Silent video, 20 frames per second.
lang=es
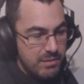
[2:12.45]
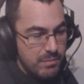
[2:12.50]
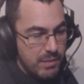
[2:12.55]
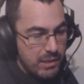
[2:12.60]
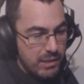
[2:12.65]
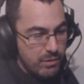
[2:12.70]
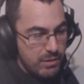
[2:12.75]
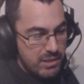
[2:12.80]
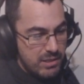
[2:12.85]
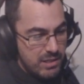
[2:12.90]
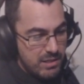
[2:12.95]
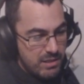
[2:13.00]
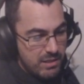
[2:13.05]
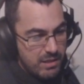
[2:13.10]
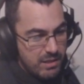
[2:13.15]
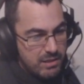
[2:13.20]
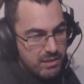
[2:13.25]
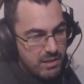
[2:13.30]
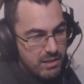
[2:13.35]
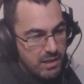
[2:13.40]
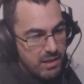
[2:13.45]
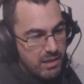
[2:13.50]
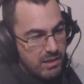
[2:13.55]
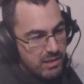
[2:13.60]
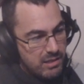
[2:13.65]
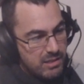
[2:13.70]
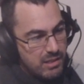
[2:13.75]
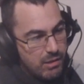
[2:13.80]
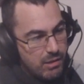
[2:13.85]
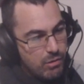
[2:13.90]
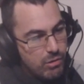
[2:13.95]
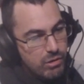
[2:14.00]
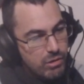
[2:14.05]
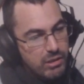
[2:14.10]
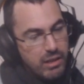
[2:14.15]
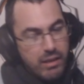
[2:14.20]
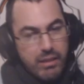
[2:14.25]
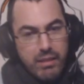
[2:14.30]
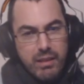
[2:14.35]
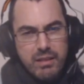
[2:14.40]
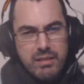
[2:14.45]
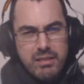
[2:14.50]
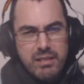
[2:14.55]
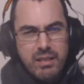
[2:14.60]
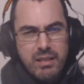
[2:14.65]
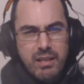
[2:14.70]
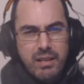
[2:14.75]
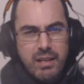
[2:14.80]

Mira, todas estas están cortadas.